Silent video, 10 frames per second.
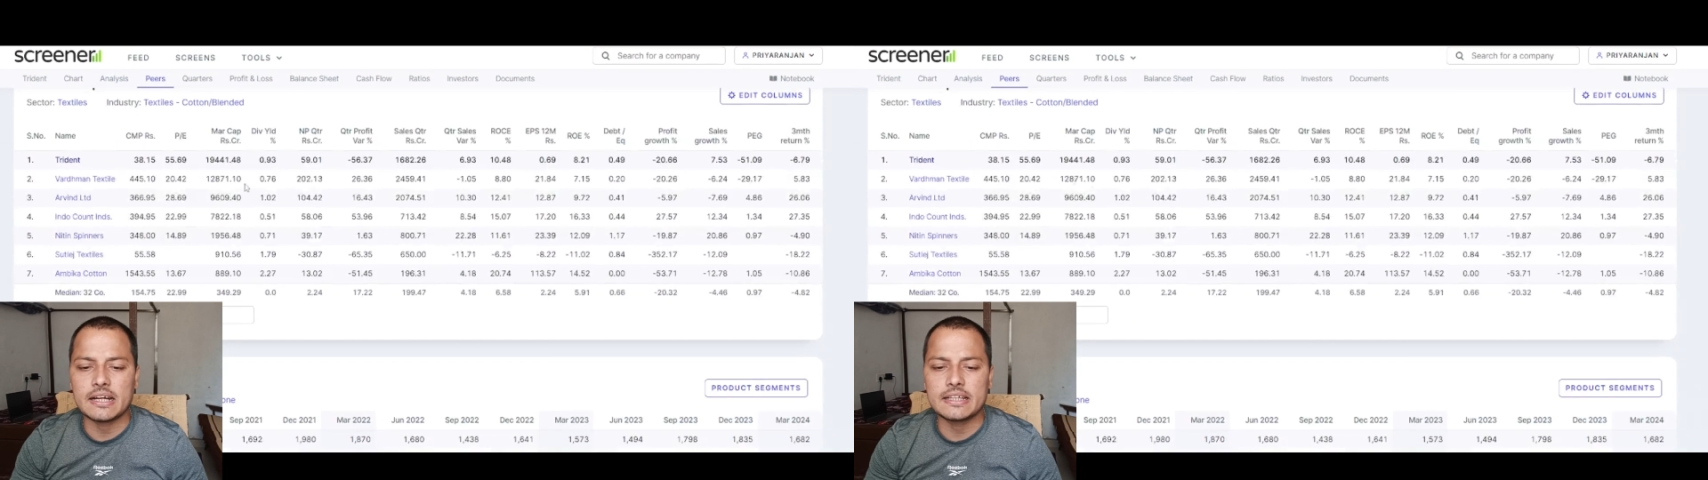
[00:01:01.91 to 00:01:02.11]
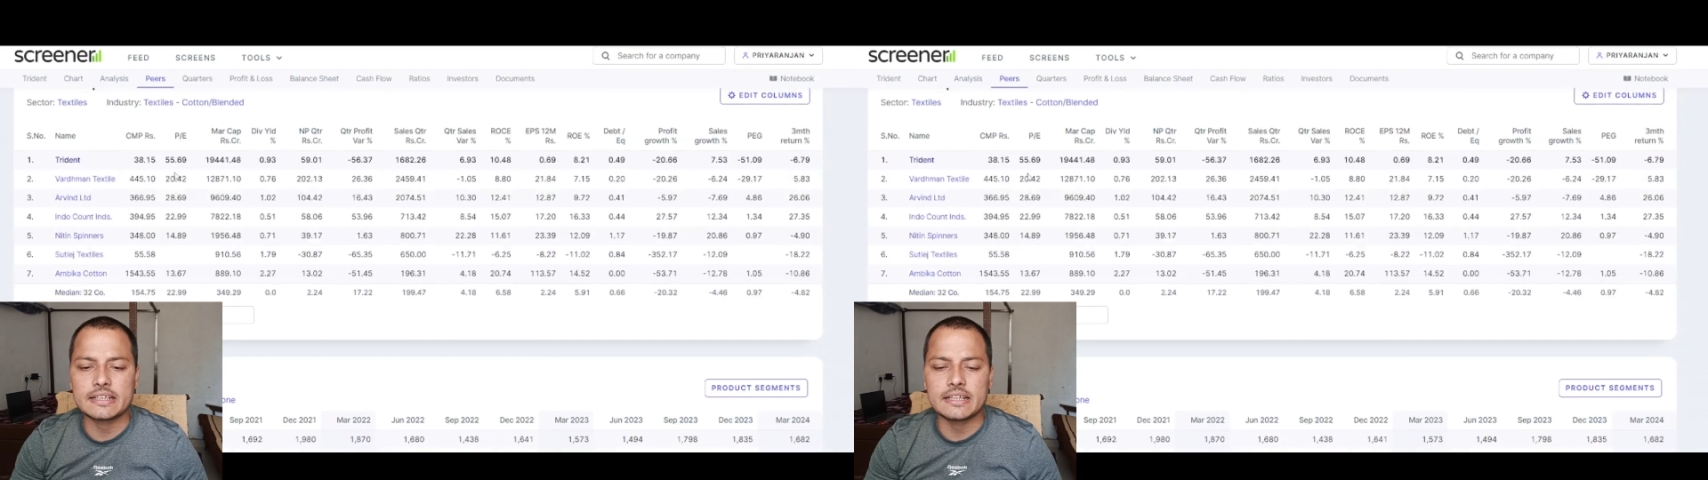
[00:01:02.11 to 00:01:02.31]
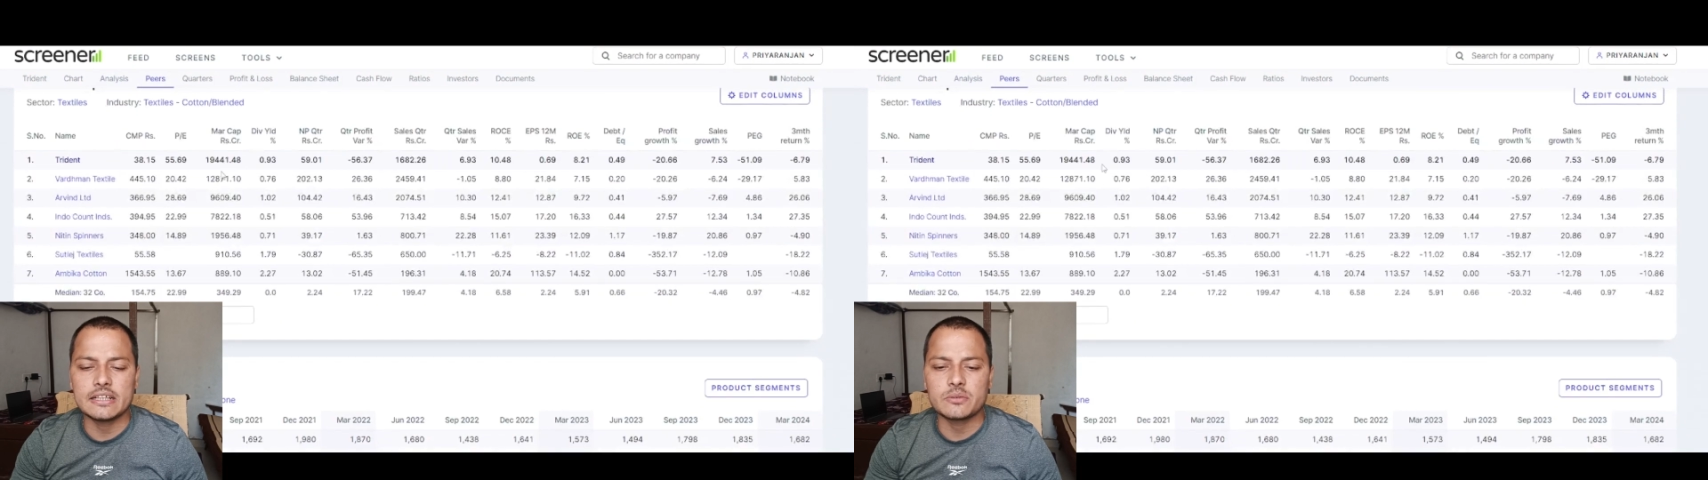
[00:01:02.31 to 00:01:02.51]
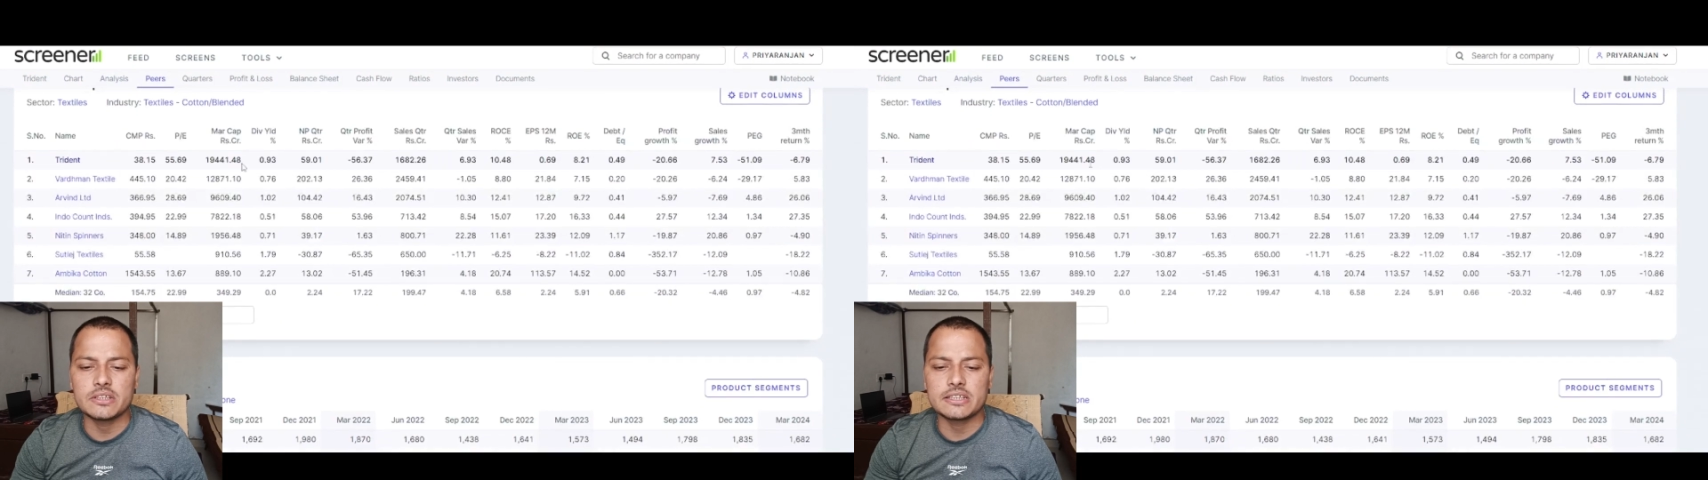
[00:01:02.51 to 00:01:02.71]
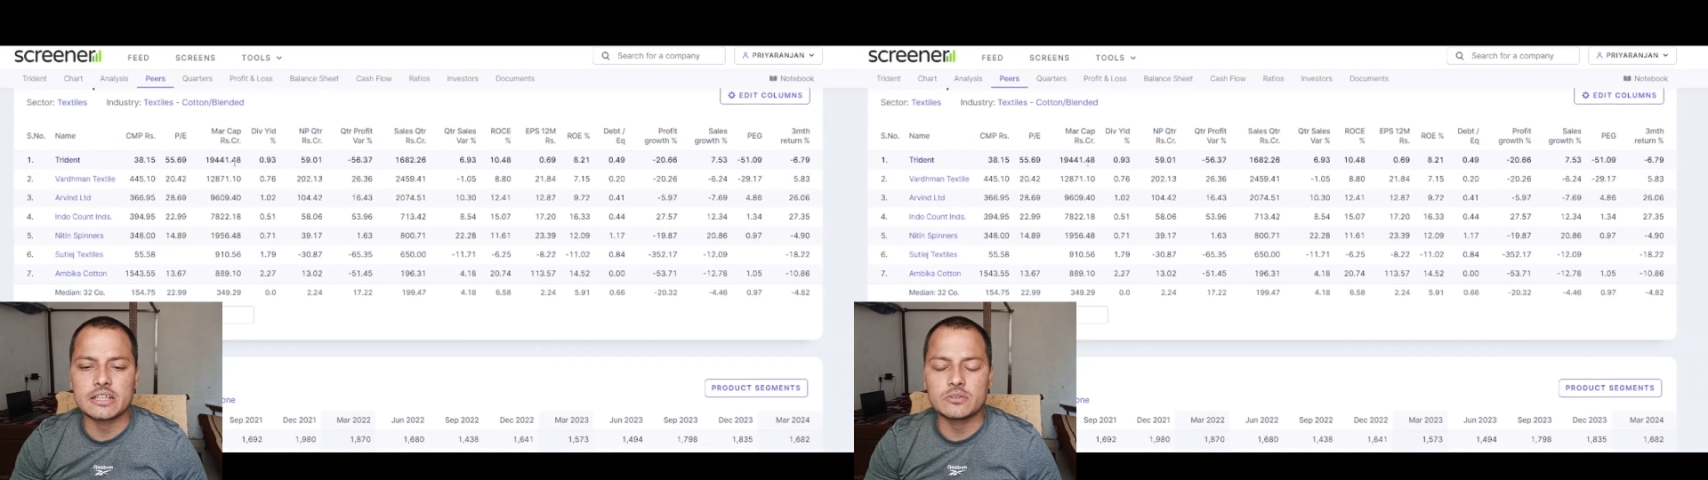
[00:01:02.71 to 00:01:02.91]
यहाँ देखेंगे
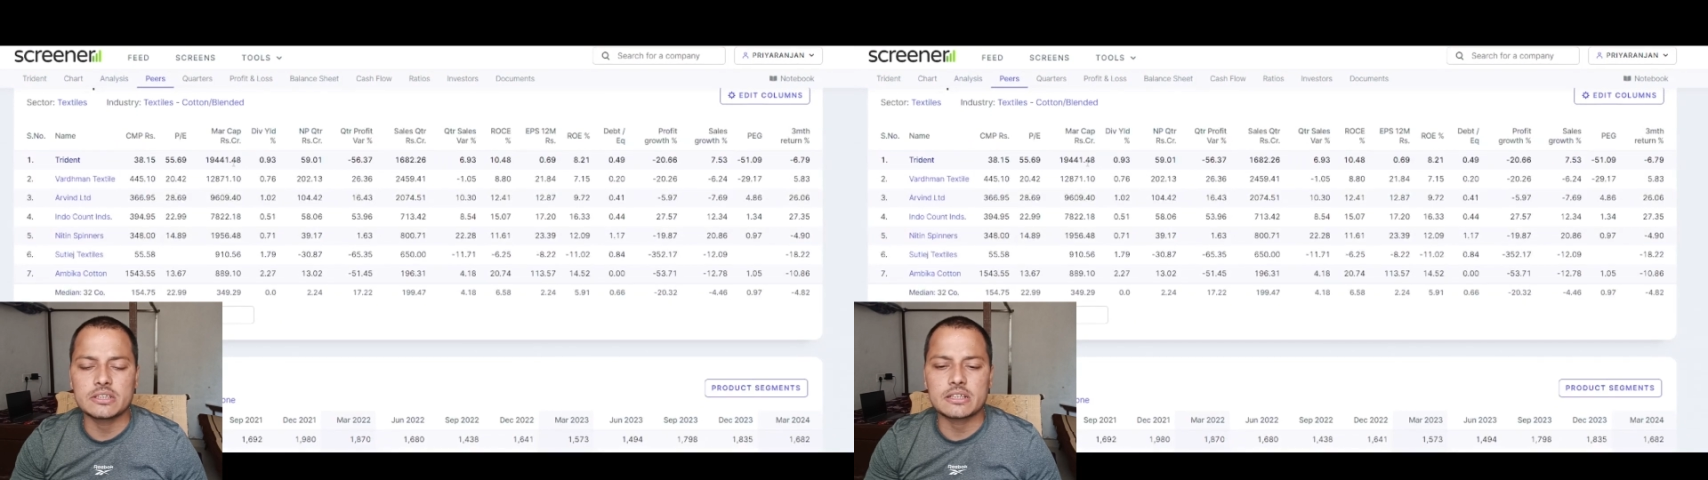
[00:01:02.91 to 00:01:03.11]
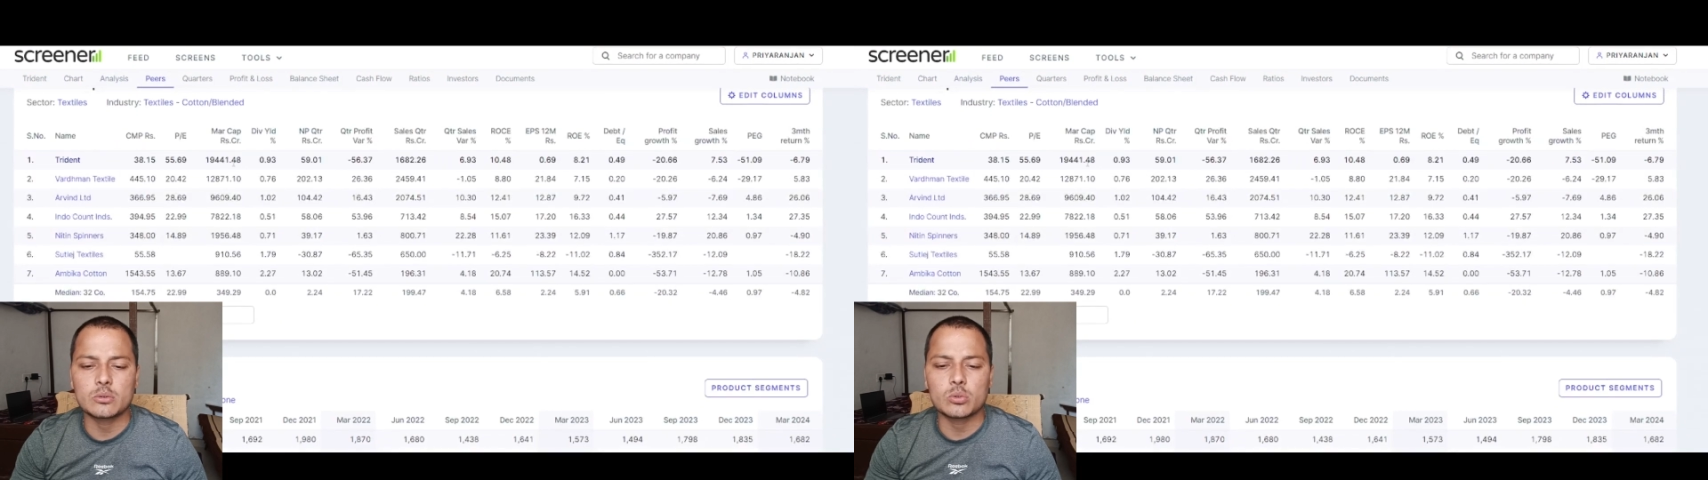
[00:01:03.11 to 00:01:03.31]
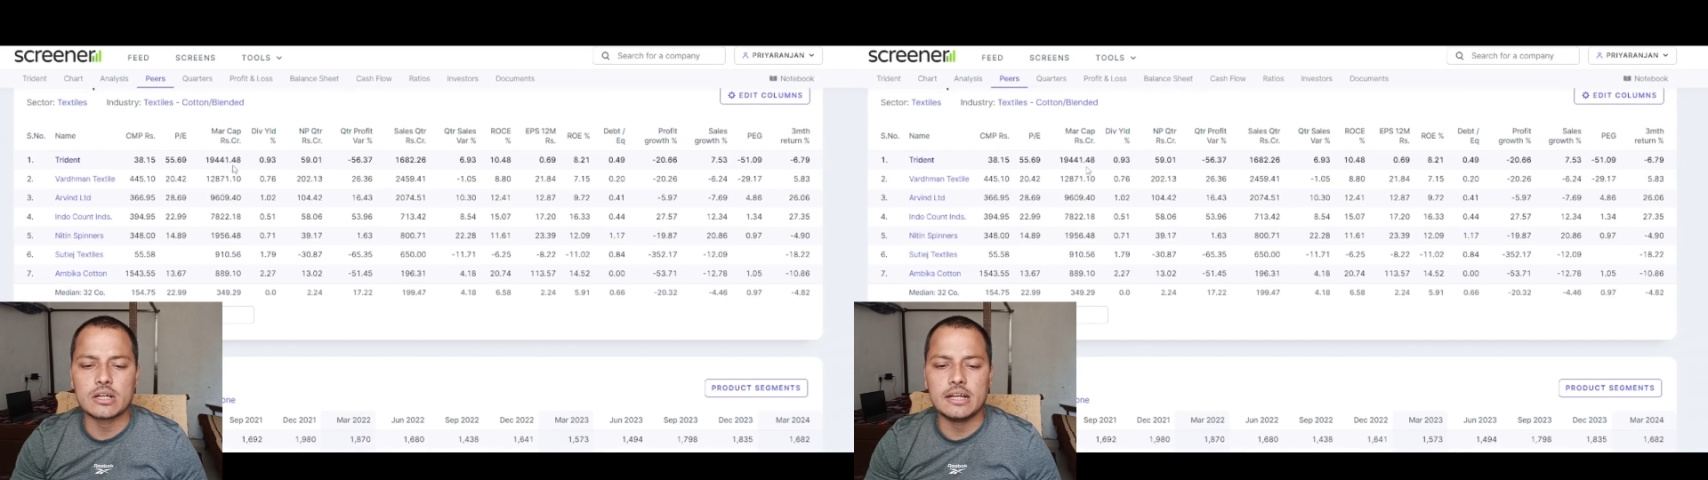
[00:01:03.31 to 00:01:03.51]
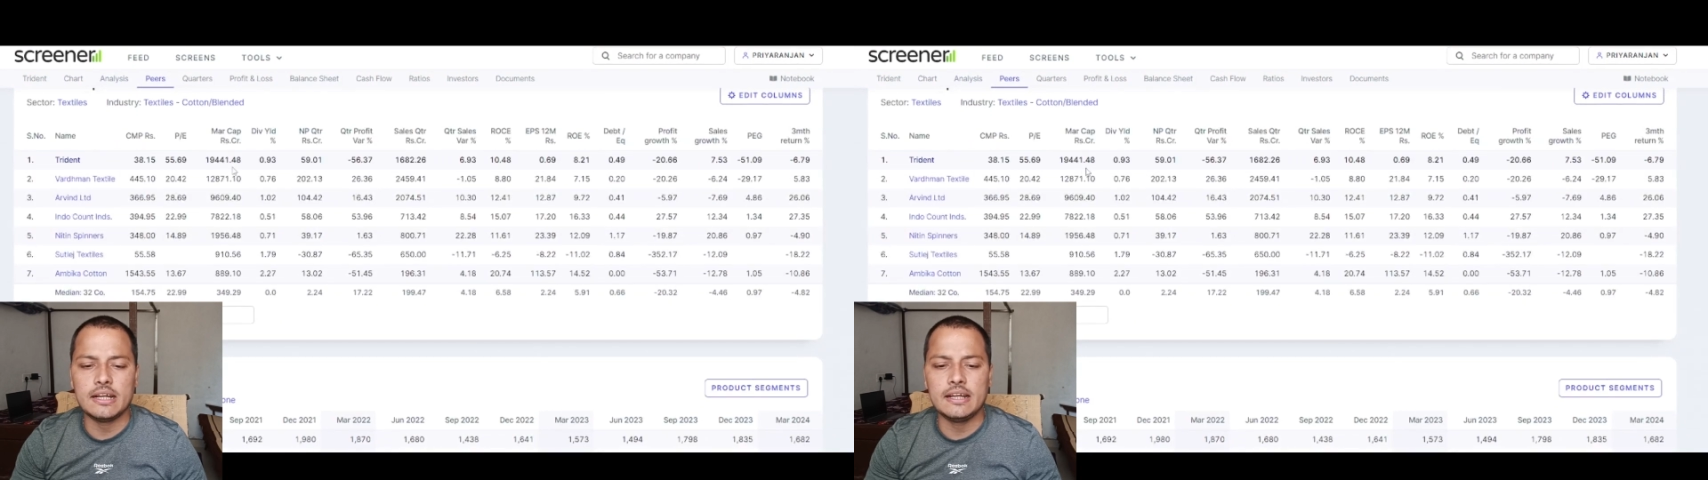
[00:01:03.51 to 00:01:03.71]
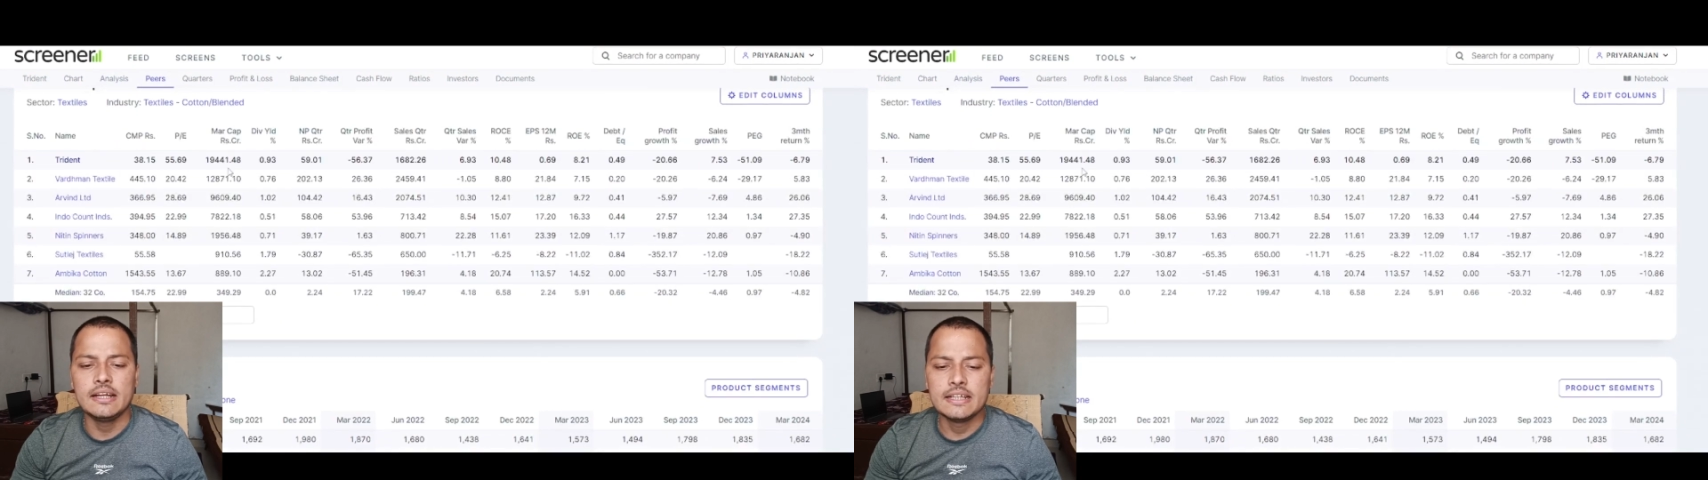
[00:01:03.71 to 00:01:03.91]
ट्वेंटी थाउजेंड करोड़ का है